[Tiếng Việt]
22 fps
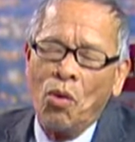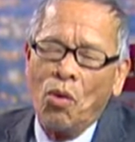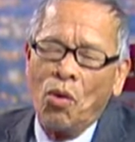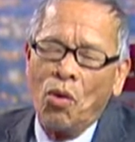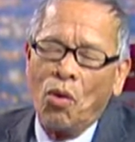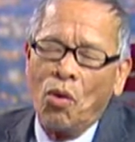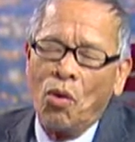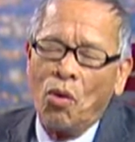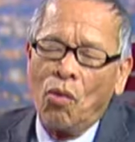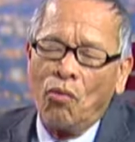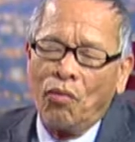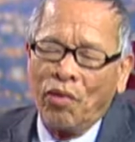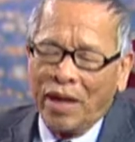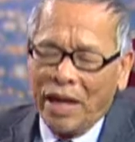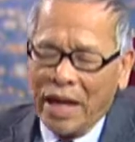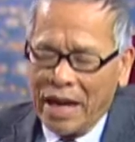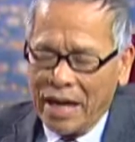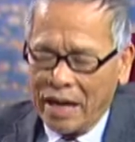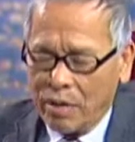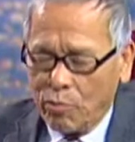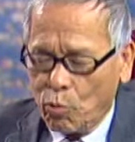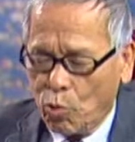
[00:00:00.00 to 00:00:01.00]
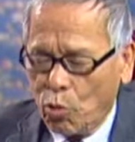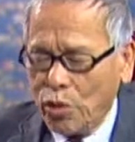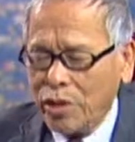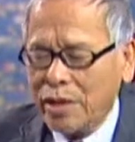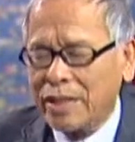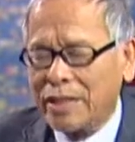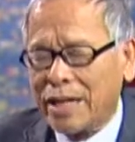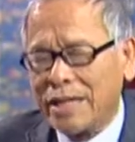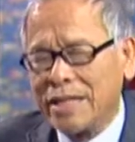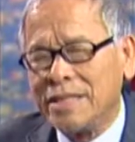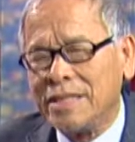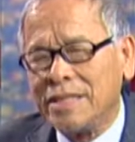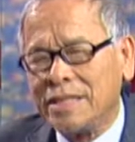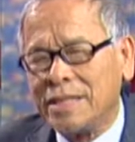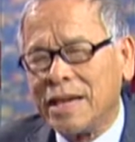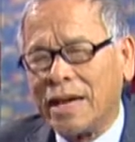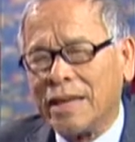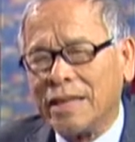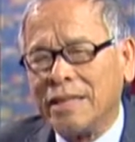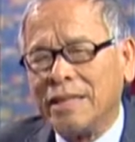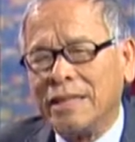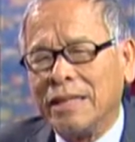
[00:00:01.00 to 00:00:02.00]
ô và đang muốn tranh
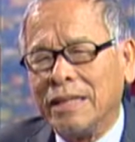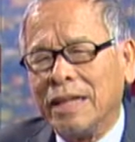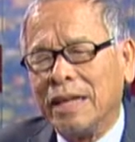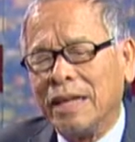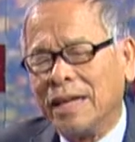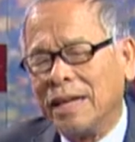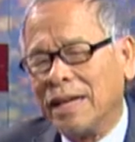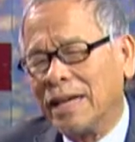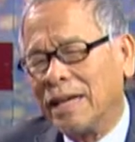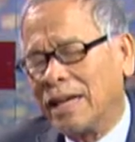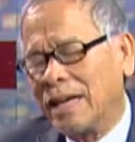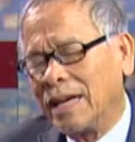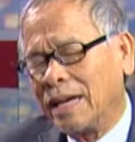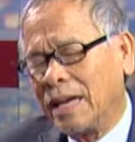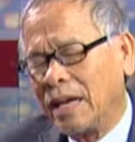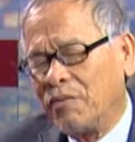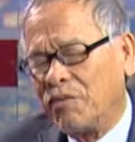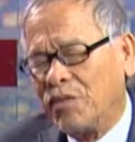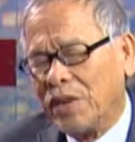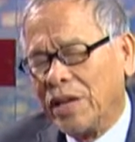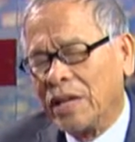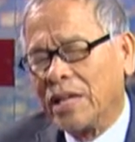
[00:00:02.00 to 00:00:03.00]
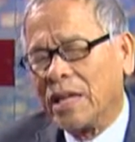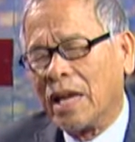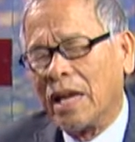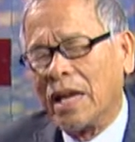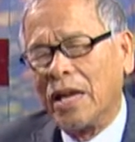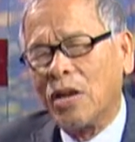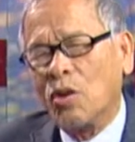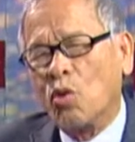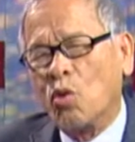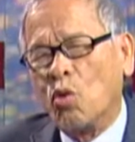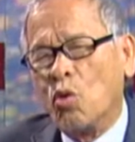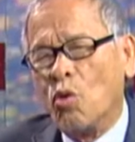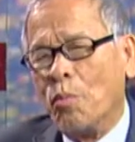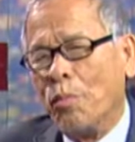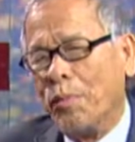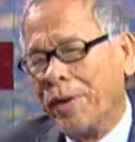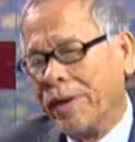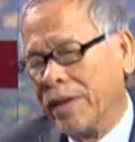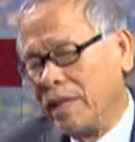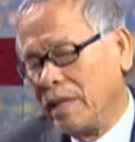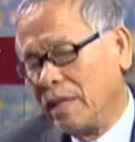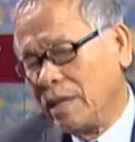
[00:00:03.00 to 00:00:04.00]
giành cái cái cái cái vị thế của
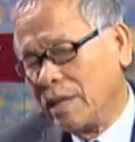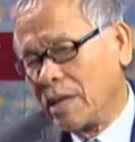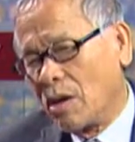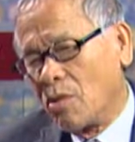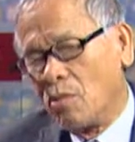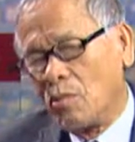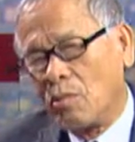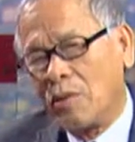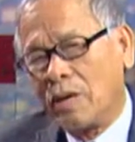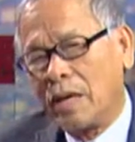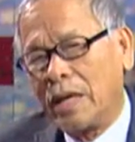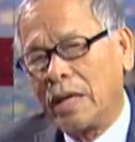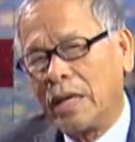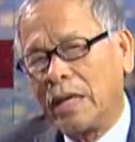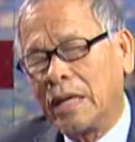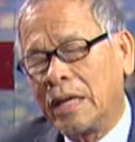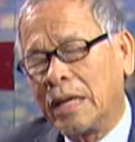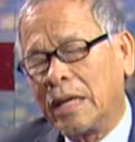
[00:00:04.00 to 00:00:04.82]
mình trong cái